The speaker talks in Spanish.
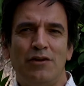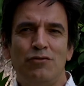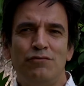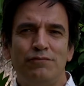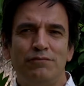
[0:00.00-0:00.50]
en,
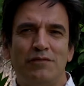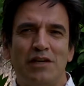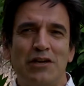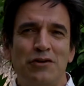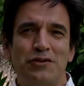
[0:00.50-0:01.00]
un,
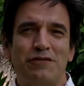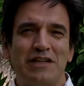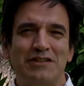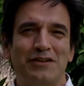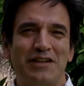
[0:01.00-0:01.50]
en otro
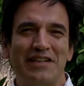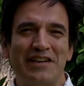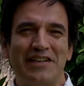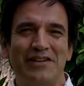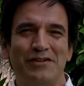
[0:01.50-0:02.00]
factor de
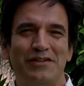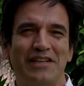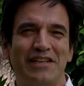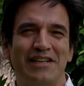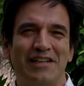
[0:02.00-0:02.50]
riesgo
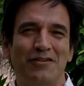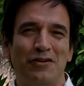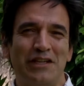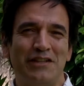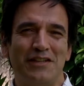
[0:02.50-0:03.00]
que es el
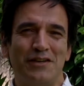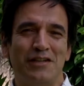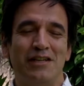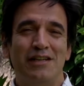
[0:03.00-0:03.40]
colesterol.